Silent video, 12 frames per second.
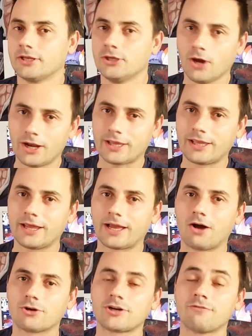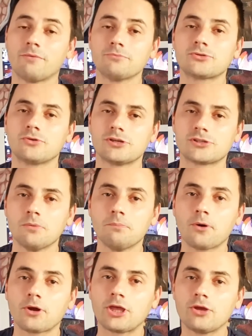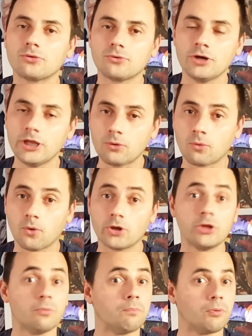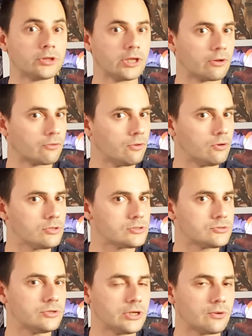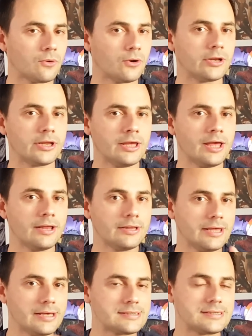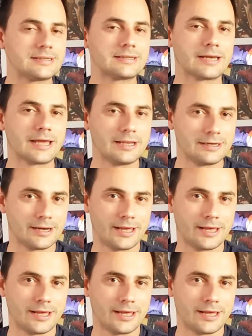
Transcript: E olha que legal, já vamos conhecer um pouquinho do Ricone, o poderoso Ricone, nesse trailer